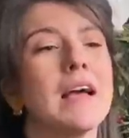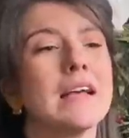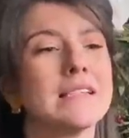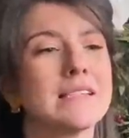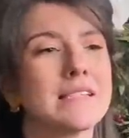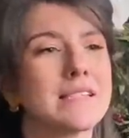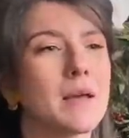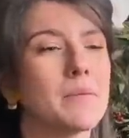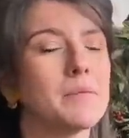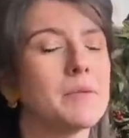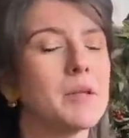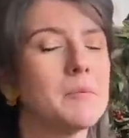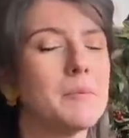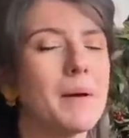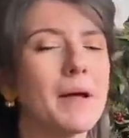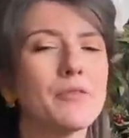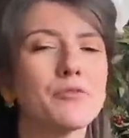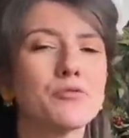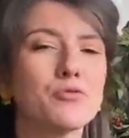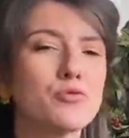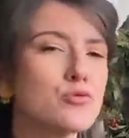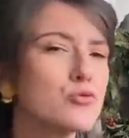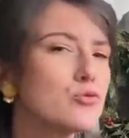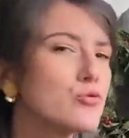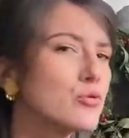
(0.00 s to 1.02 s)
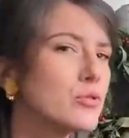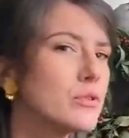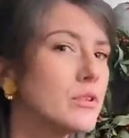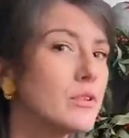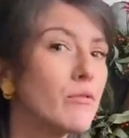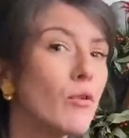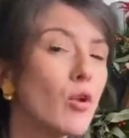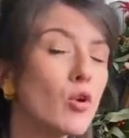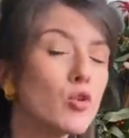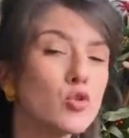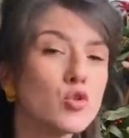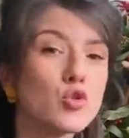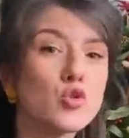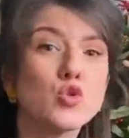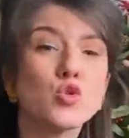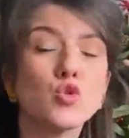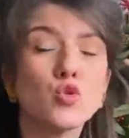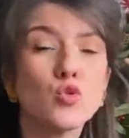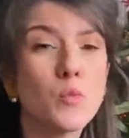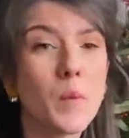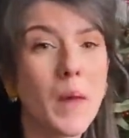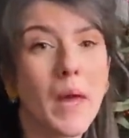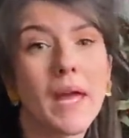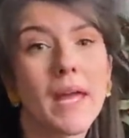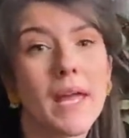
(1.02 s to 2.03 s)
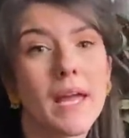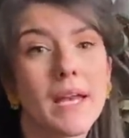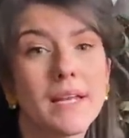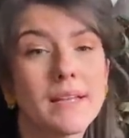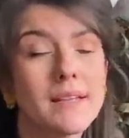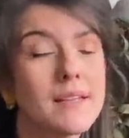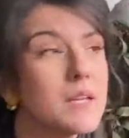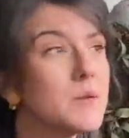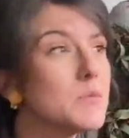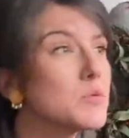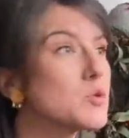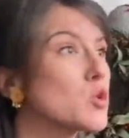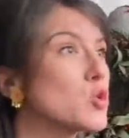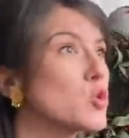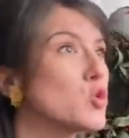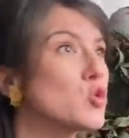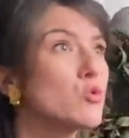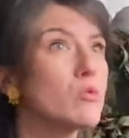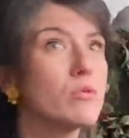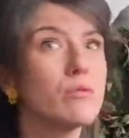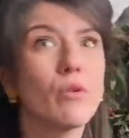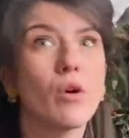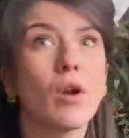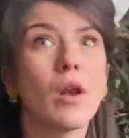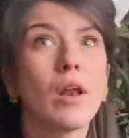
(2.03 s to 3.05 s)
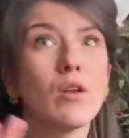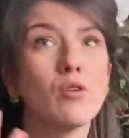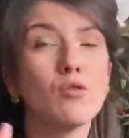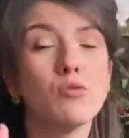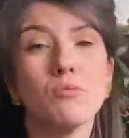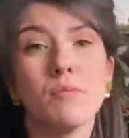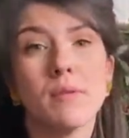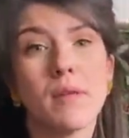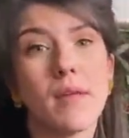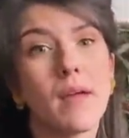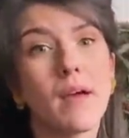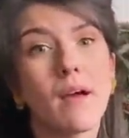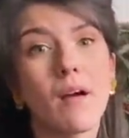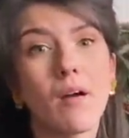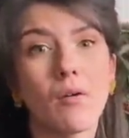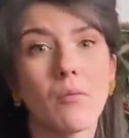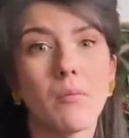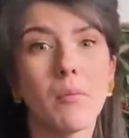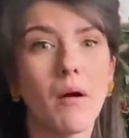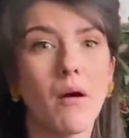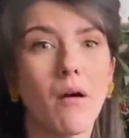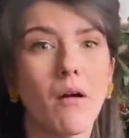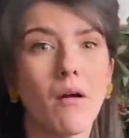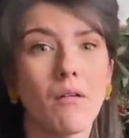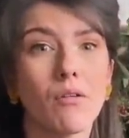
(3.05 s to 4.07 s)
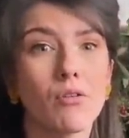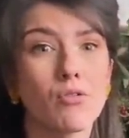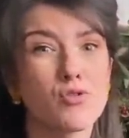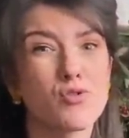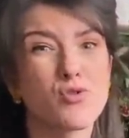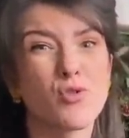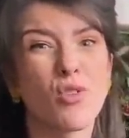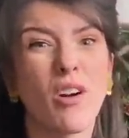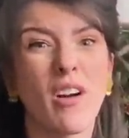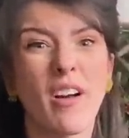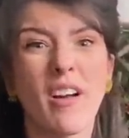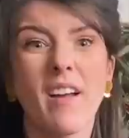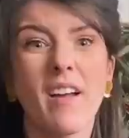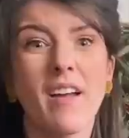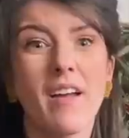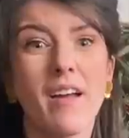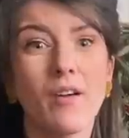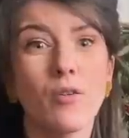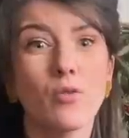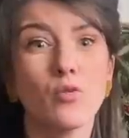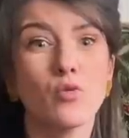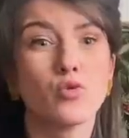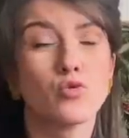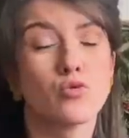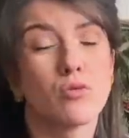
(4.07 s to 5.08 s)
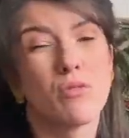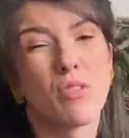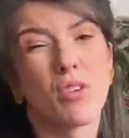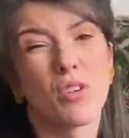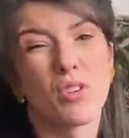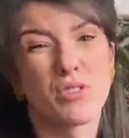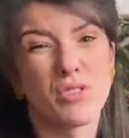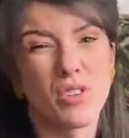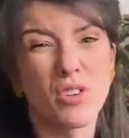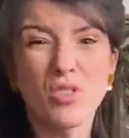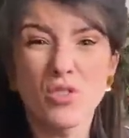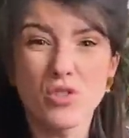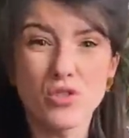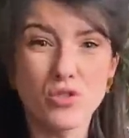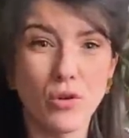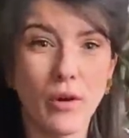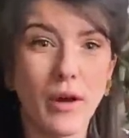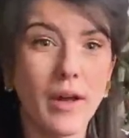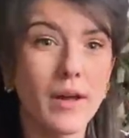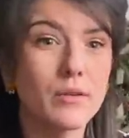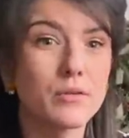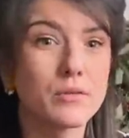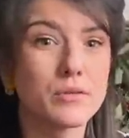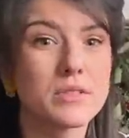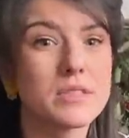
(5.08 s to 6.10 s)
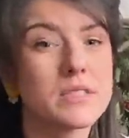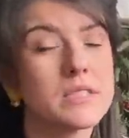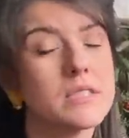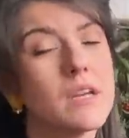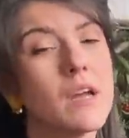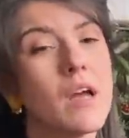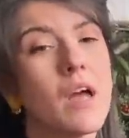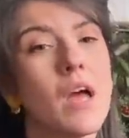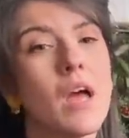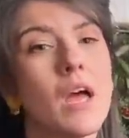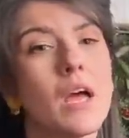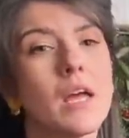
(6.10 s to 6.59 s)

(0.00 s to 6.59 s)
Ce sera peut-être pas toujours des vlogs de super qualité, parce que suivant la lumière euh, ben, que j'aurai, ou suivant le temps que j'aurai aussi,